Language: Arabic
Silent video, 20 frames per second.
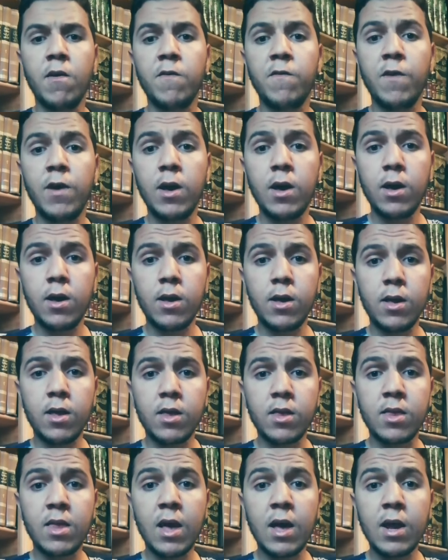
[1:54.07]

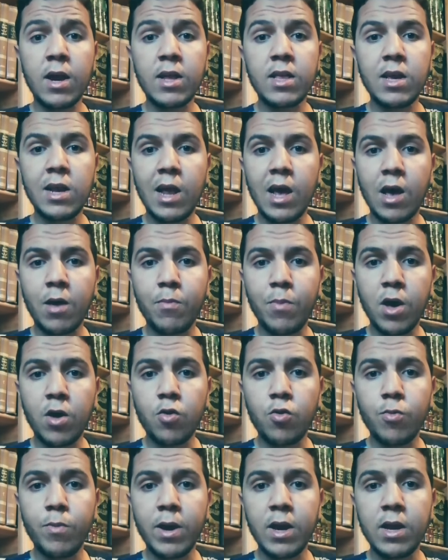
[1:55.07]
فدارت
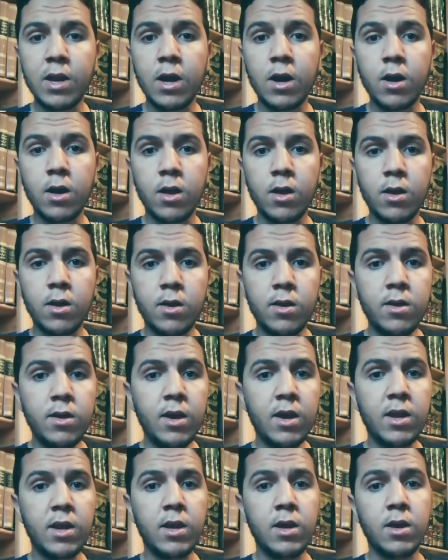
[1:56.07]
الاخبار بين
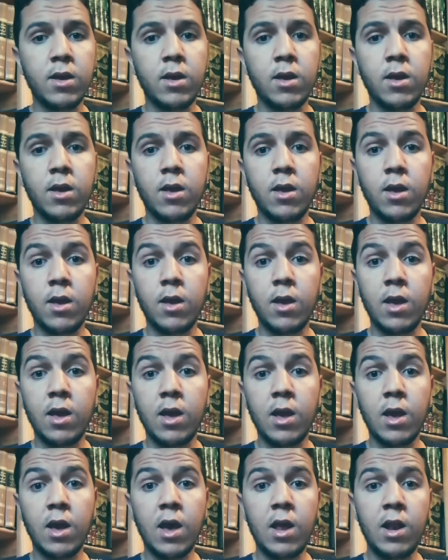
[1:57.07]
يعني
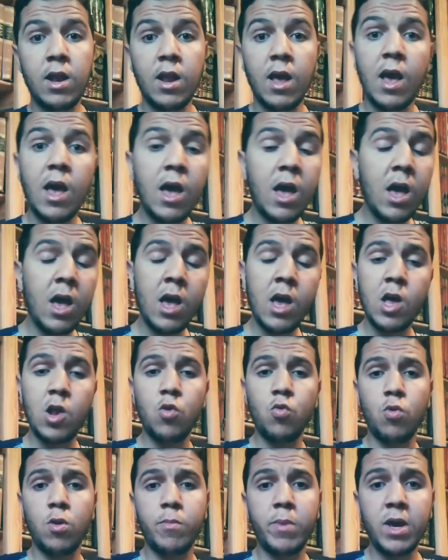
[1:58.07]
آه، الأهل
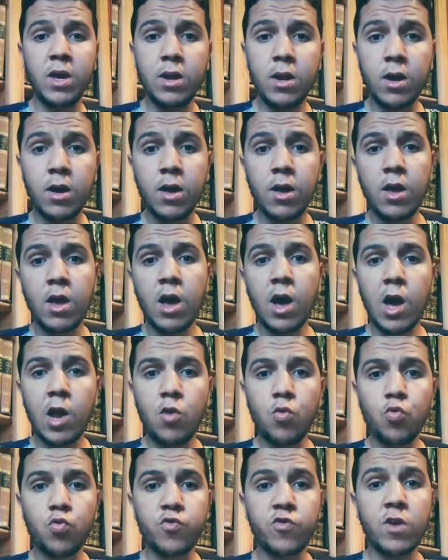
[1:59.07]
وبين
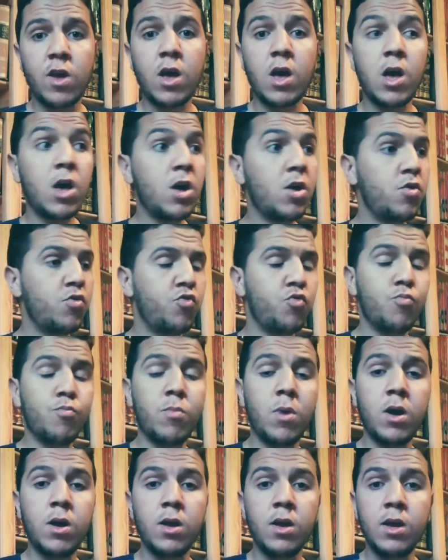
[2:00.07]
الأسر
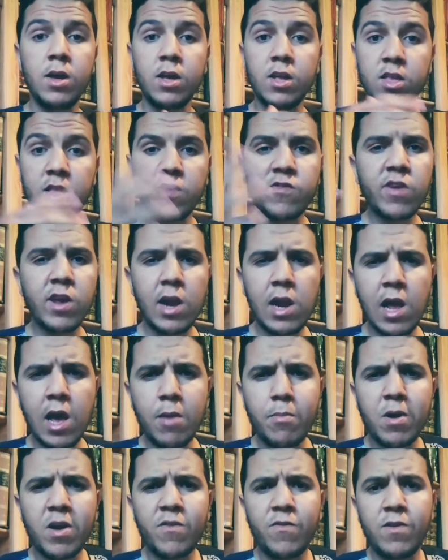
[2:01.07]
ثم انتشر
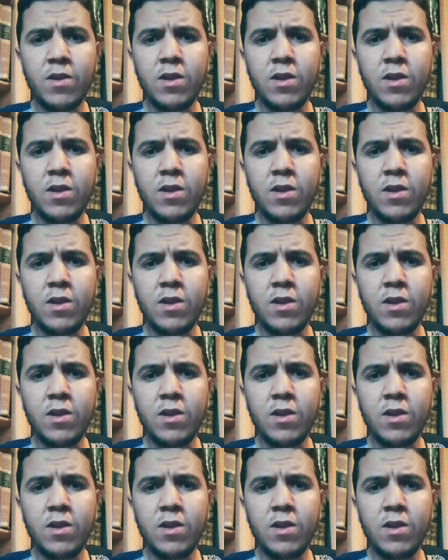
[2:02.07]
الخبر في